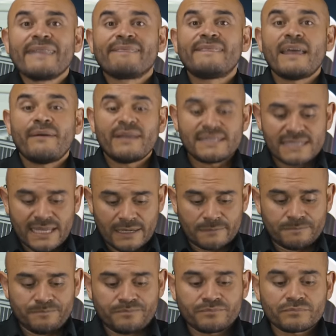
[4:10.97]
Debe ser
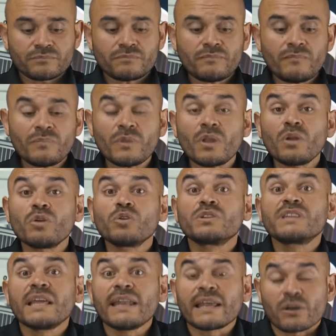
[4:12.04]

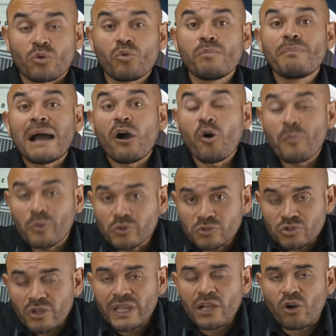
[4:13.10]
tener un bajo
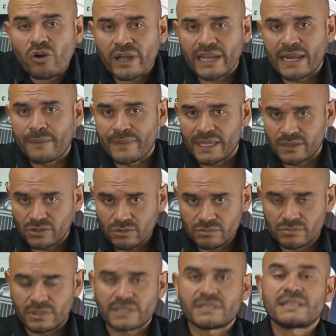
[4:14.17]
punto de congelamiento,
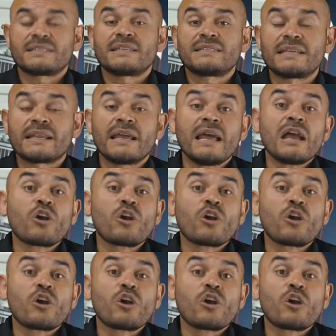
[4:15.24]
es decir,